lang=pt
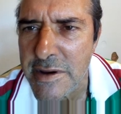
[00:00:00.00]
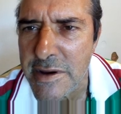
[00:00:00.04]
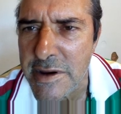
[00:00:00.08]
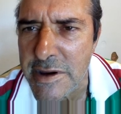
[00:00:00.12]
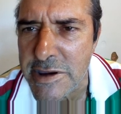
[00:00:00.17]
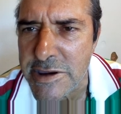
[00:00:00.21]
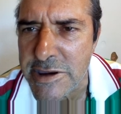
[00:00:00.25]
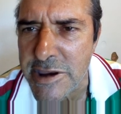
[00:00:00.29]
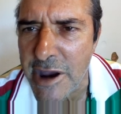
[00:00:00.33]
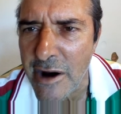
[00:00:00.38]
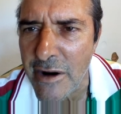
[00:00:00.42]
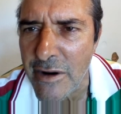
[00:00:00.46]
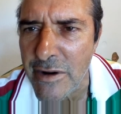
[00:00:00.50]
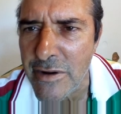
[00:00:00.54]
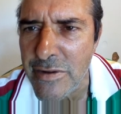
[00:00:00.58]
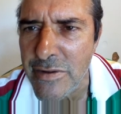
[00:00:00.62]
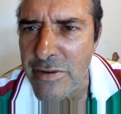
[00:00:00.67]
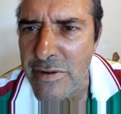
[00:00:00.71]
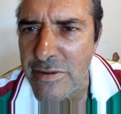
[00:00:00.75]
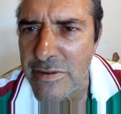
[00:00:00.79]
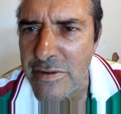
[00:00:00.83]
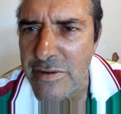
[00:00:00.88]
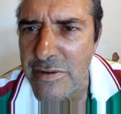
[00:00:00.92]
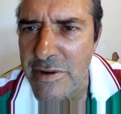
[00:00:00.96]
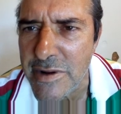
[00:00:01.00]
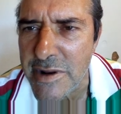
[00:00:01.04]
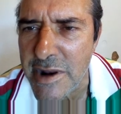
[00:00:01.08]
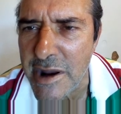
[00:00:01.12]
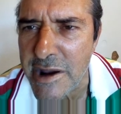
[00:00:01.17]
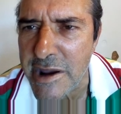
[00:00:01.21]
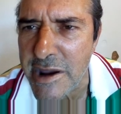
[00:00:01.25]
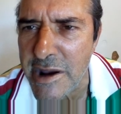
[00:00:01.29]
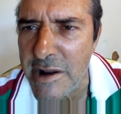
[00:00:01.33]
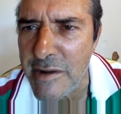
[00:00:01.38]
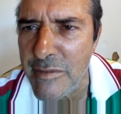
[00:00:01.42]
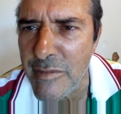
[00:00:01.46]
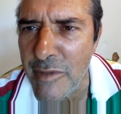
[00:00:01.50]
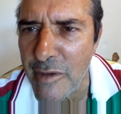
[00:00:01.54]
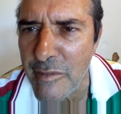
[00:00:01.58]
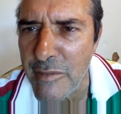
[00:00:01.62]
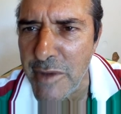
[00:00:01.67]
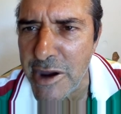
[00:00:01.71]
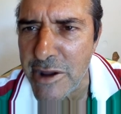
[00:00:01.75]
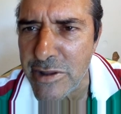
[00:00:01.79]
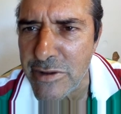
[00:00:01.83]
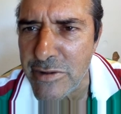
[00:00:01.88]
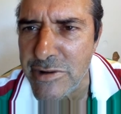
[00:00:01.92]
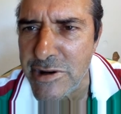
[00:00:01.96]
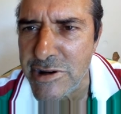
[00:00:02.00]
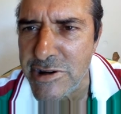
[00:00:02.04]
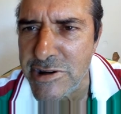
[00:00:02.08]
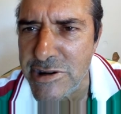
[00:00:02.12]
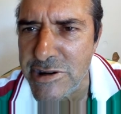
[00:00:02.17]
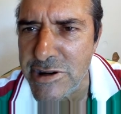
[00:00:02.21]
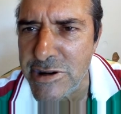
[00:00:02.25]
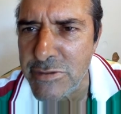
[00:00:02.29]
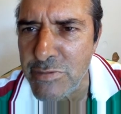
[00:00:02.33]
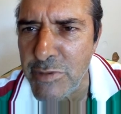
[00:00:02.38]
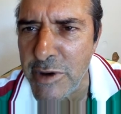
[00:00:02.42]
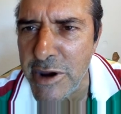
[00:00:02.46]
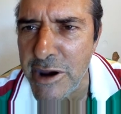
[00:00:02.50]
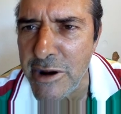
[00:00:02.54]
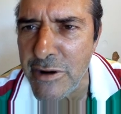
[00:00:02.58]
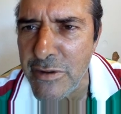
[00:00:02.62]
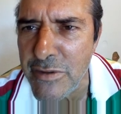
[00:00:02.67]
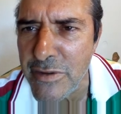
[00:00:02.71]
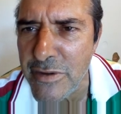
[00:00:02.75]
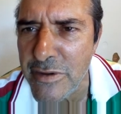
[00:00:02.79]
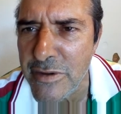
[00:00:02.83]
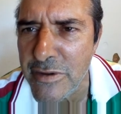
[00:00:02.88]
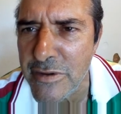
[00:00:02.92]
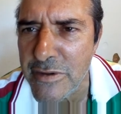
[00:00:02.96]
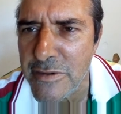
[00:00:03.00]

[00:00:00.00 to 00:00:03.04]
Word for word: E Saulo, naquele momento de desespero,